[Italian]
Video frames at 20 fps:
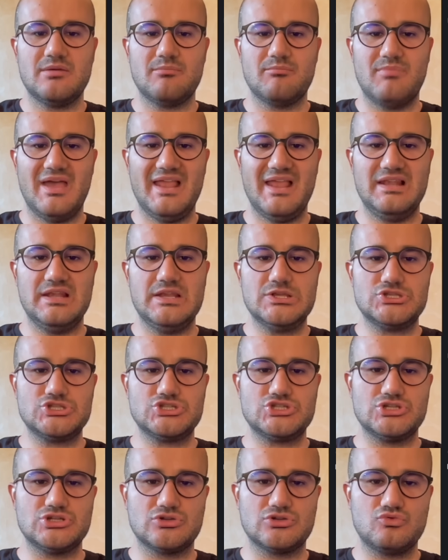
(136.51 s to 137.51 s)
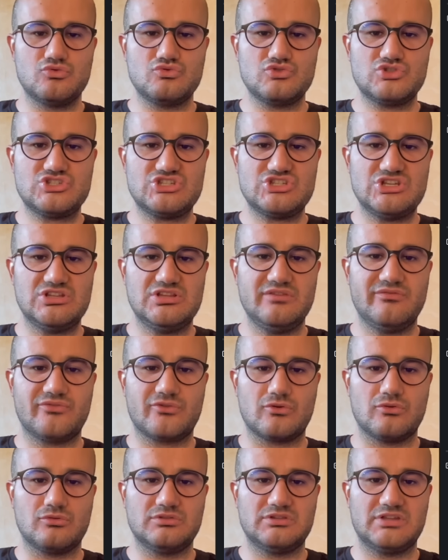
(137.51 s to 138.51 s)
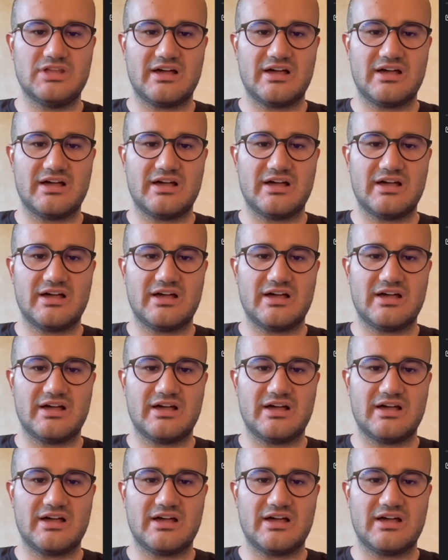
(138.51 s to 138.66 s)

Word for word: bellici russi di fronte